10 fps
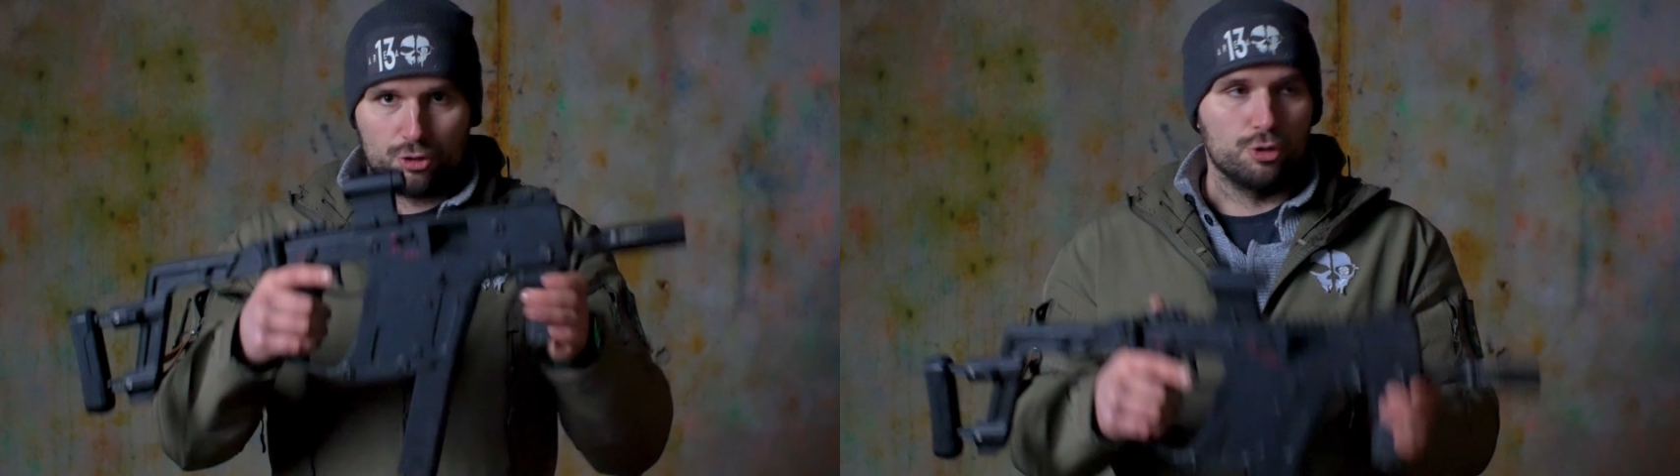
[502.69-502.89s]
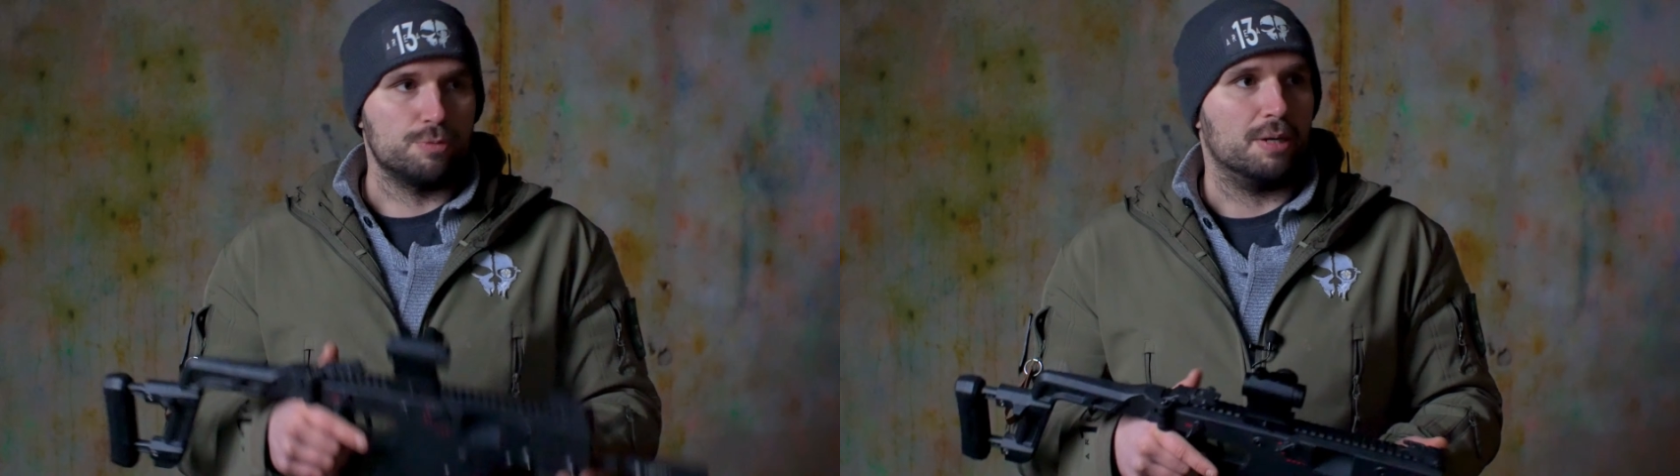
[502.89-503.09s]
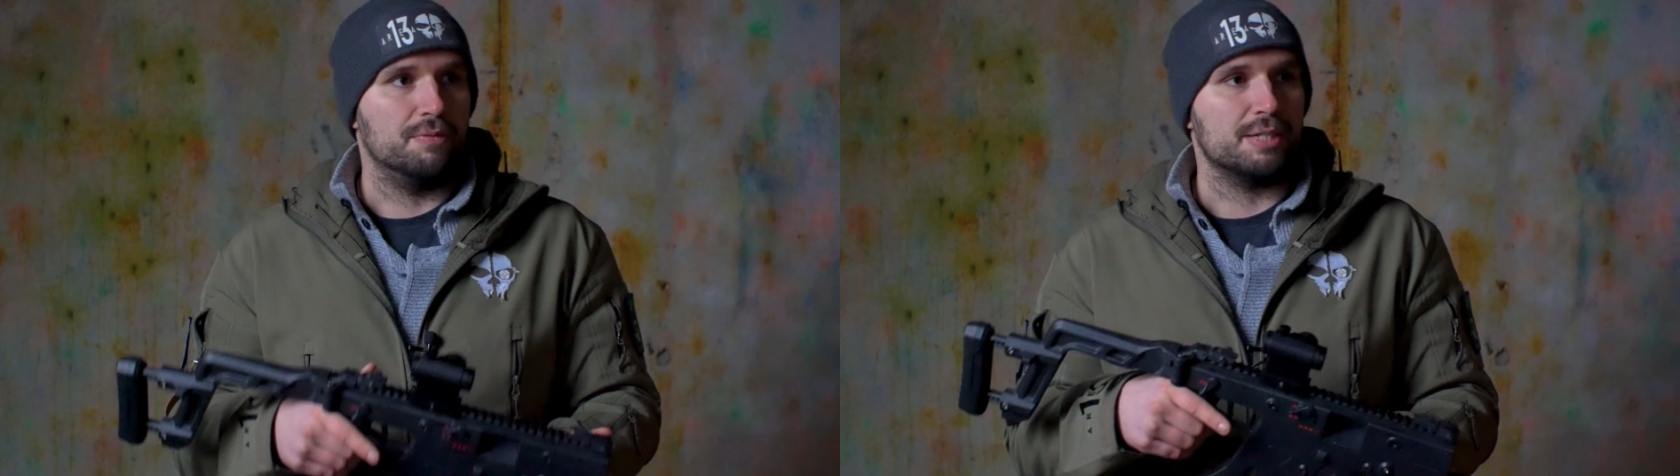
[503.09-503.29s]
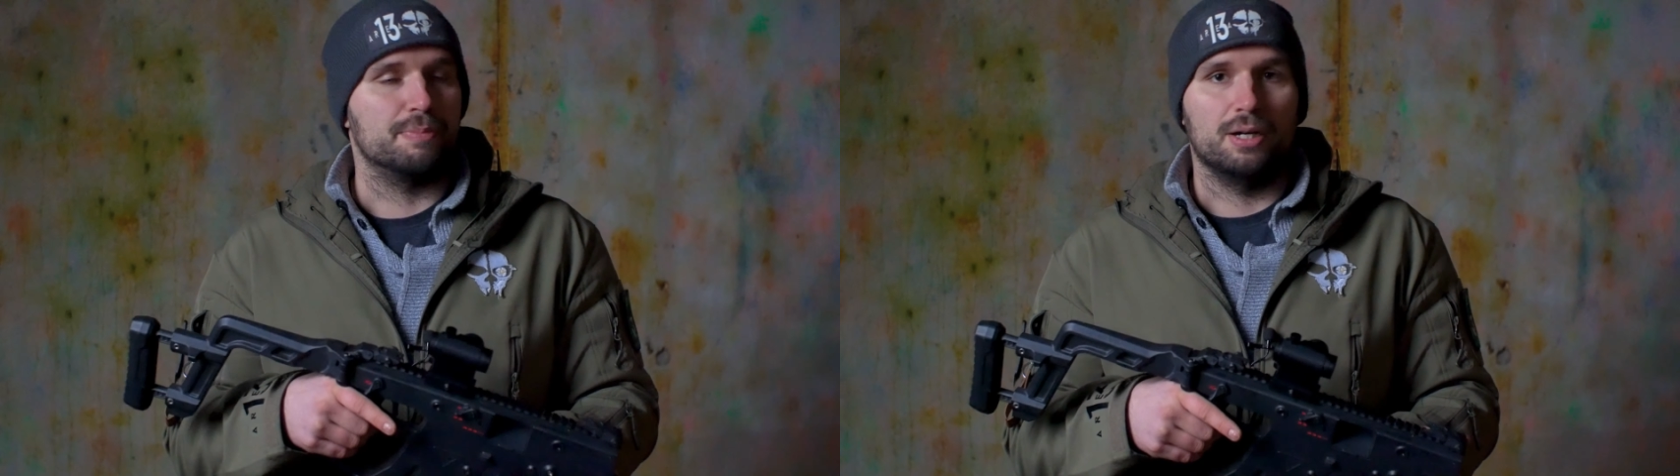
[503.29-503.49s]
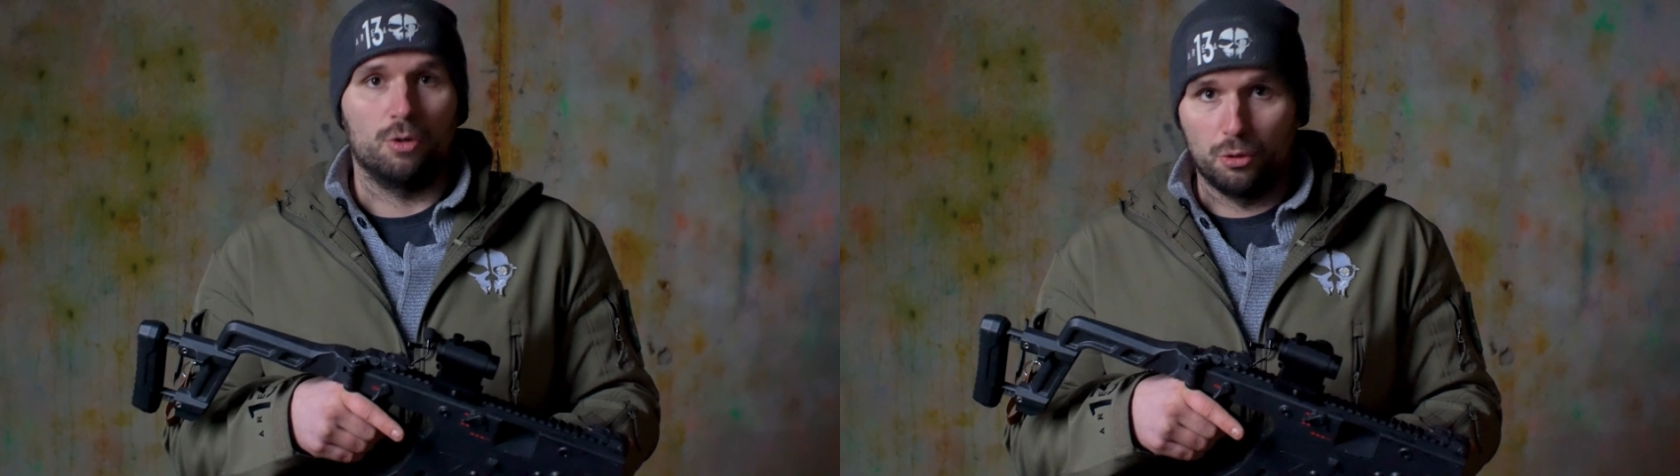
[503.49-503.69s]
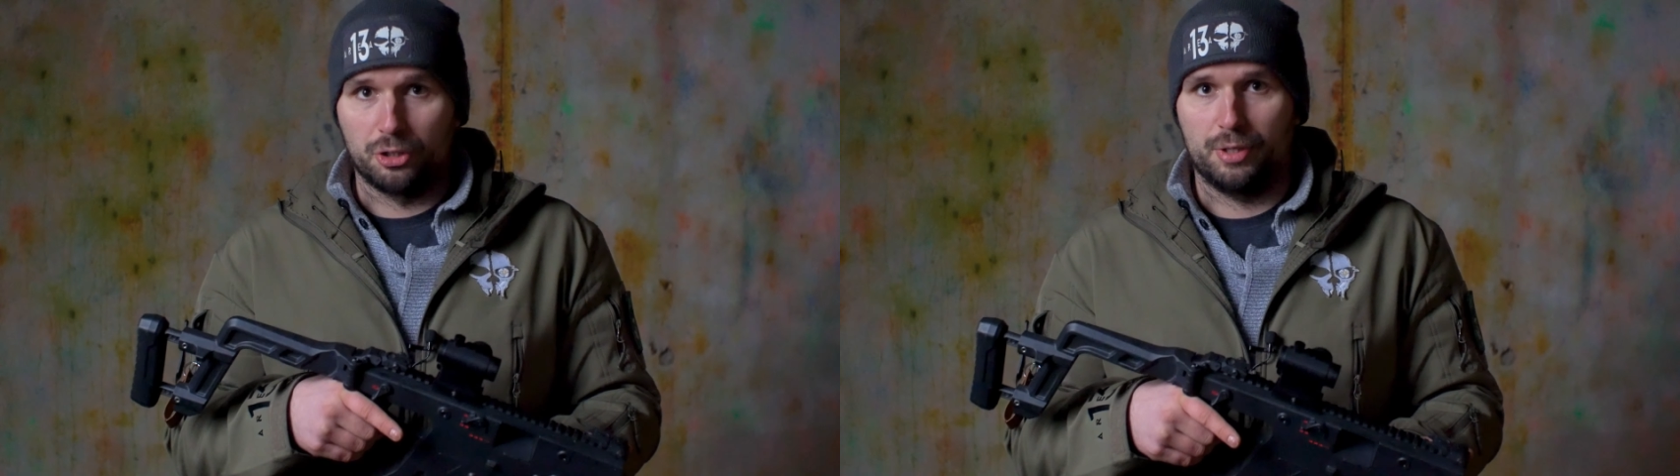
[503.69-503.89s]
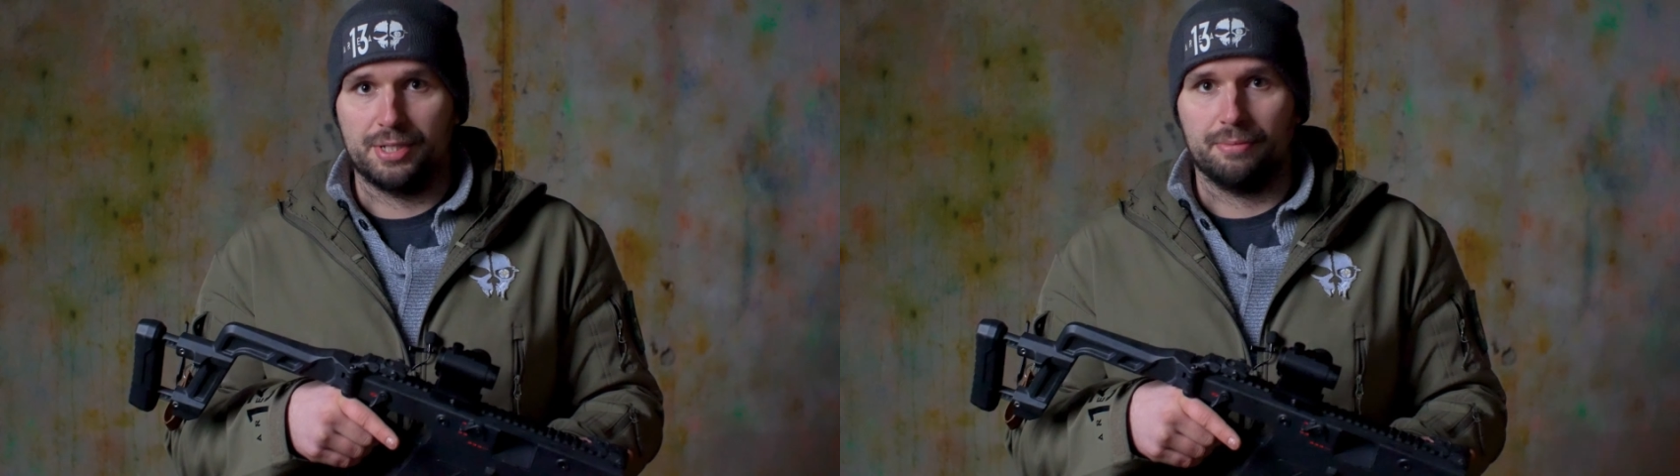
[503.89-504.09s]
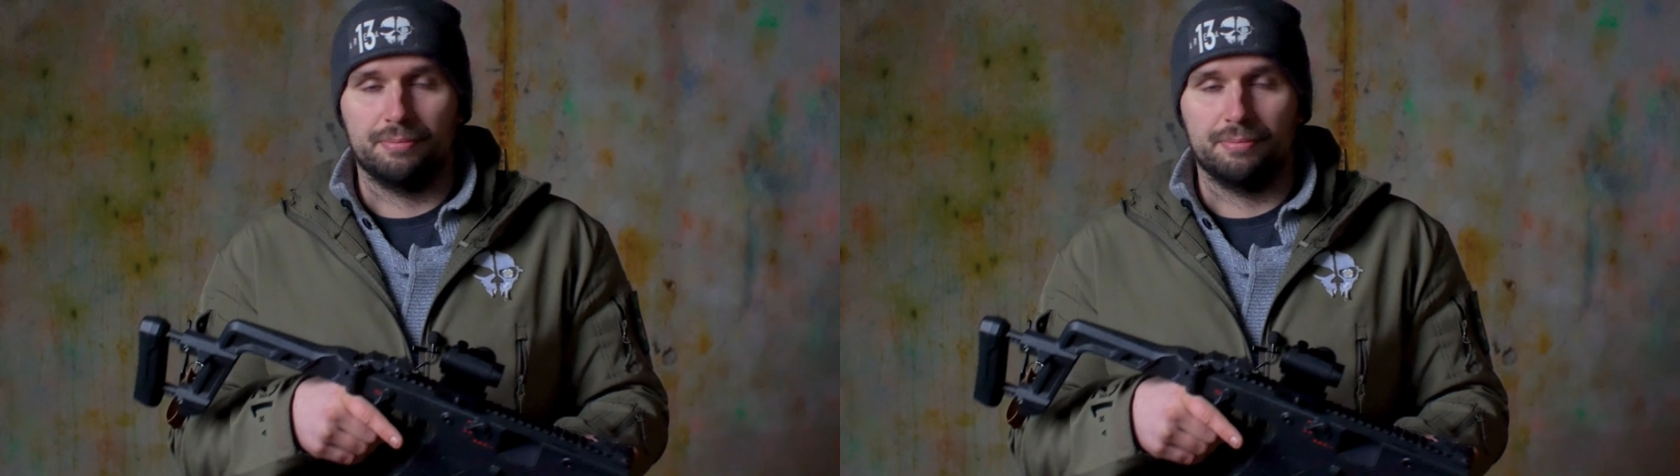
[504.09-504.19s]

Schuss machen wir erstmal ohne Tracer.